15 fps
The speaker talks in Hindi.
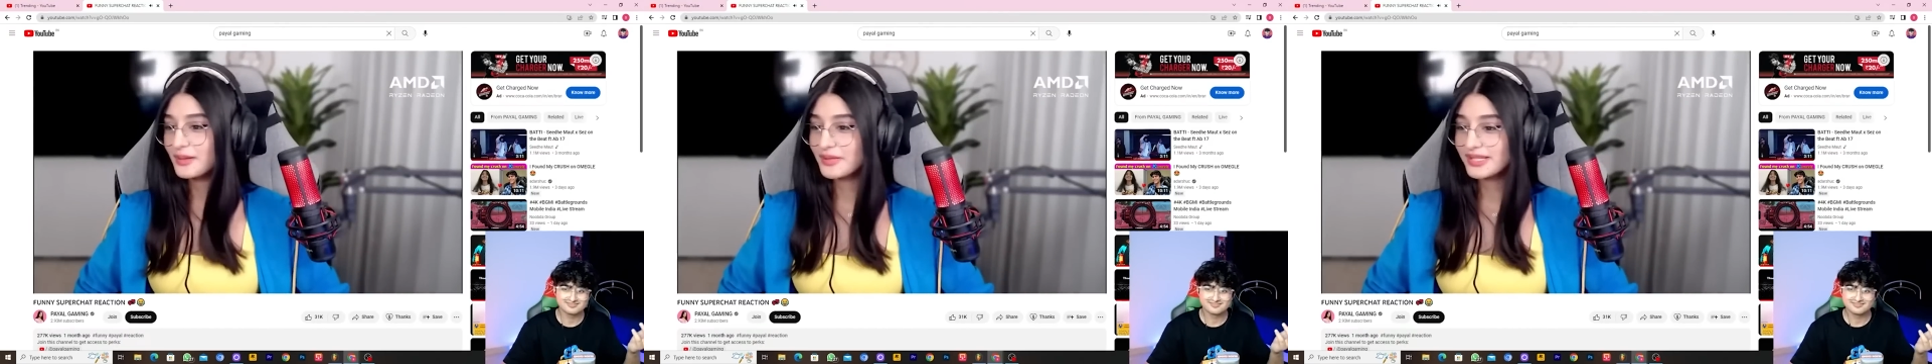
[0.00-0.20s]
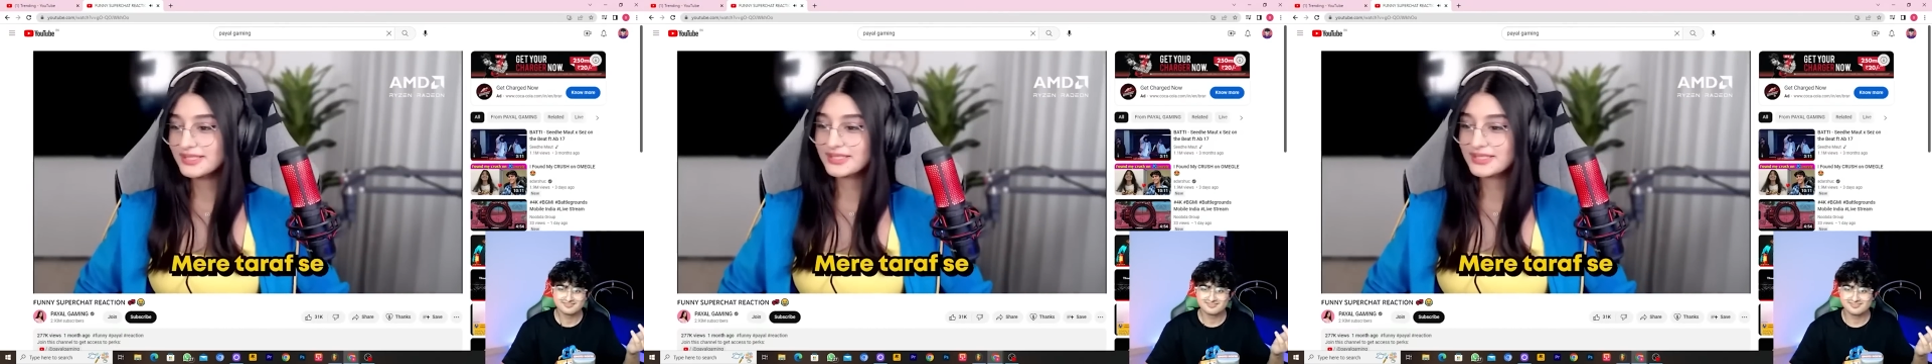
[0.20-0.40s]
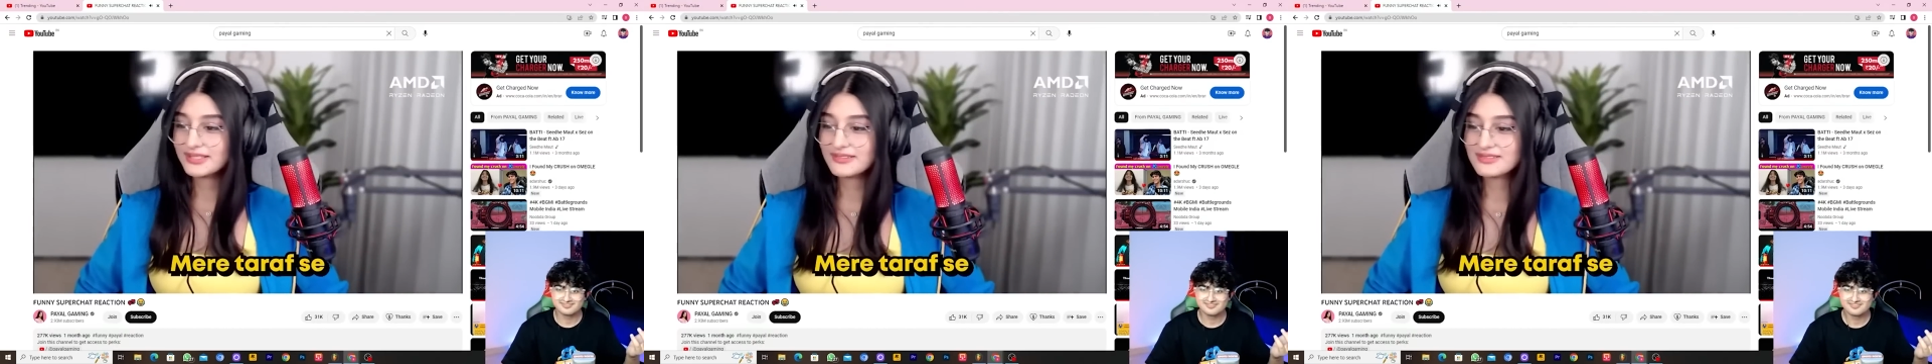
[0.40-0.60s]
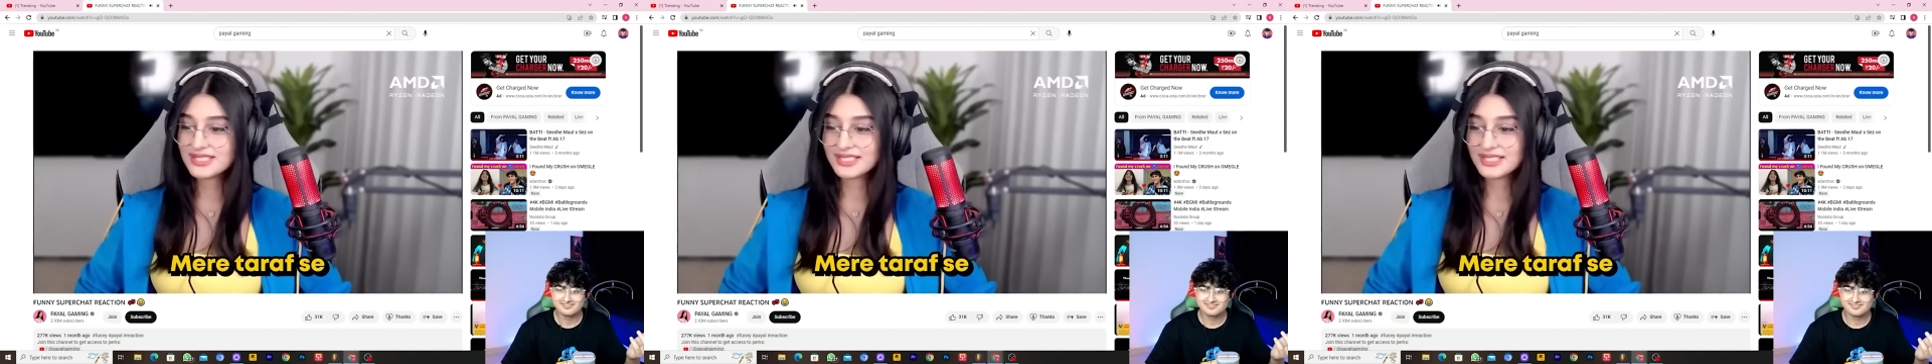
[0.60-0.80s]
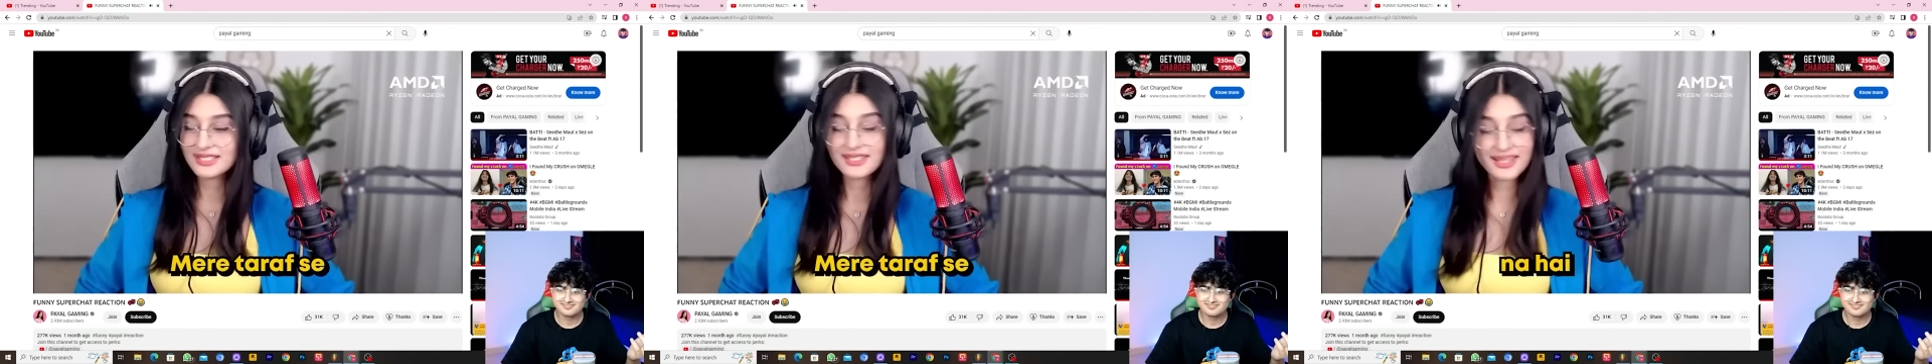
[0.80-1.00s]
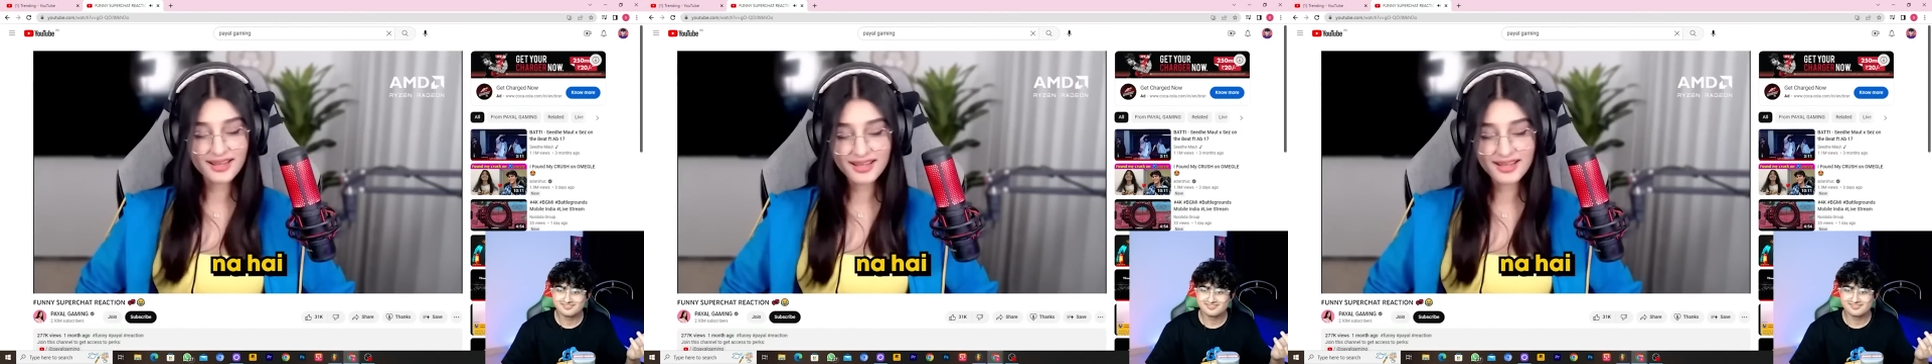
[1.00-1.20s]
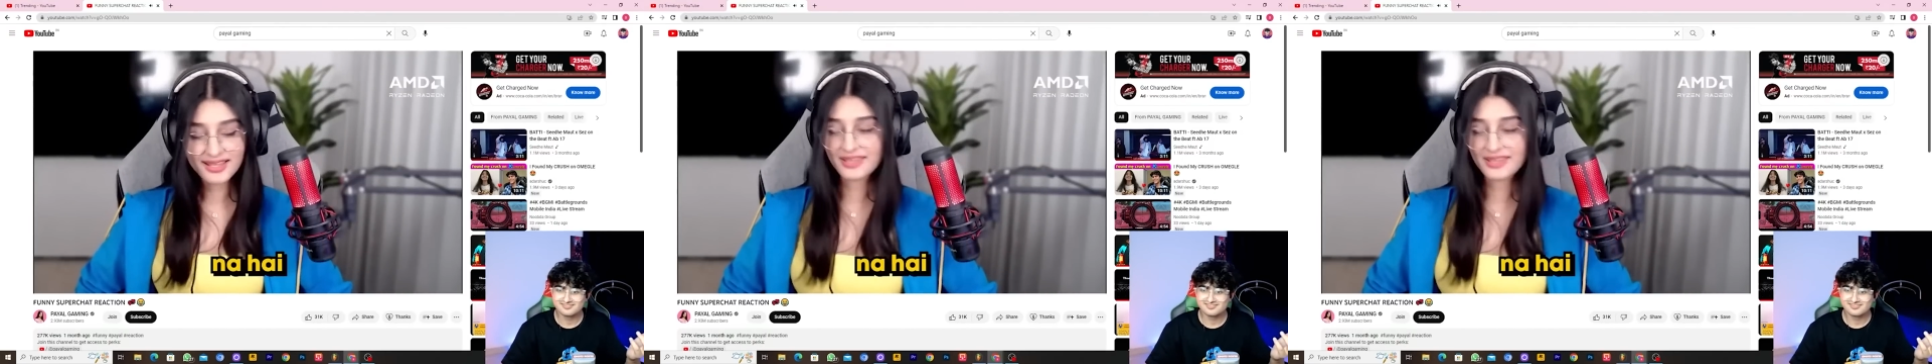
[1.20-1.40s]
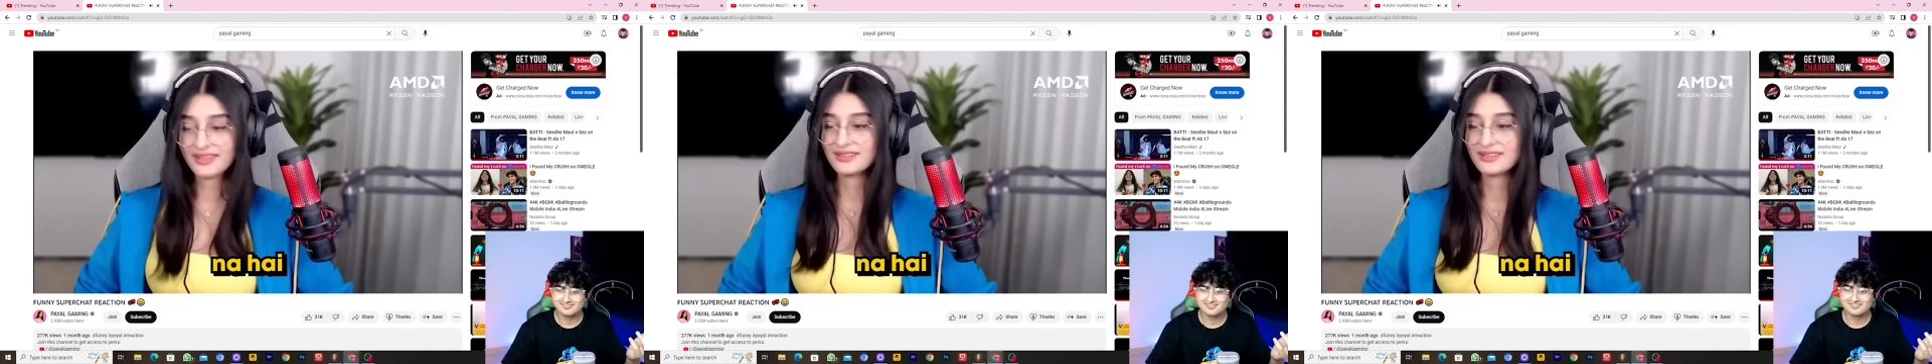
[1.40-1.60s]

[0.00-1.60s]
मेरी तरफ से ना है